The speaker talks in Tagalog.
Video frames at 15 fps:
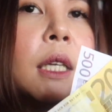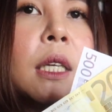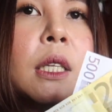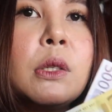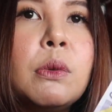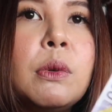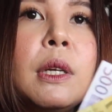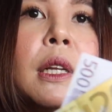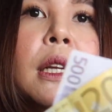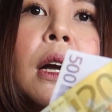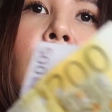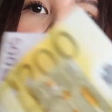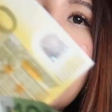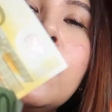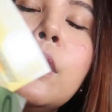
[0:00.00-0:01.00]
it's really
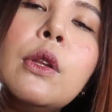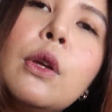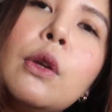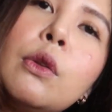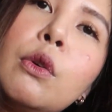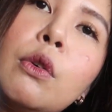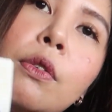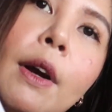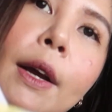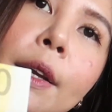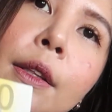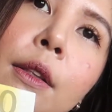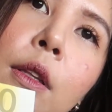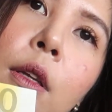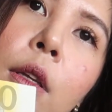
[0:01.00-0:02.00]
hard to
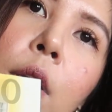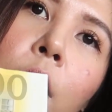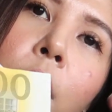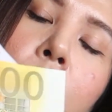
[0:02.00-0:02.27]
find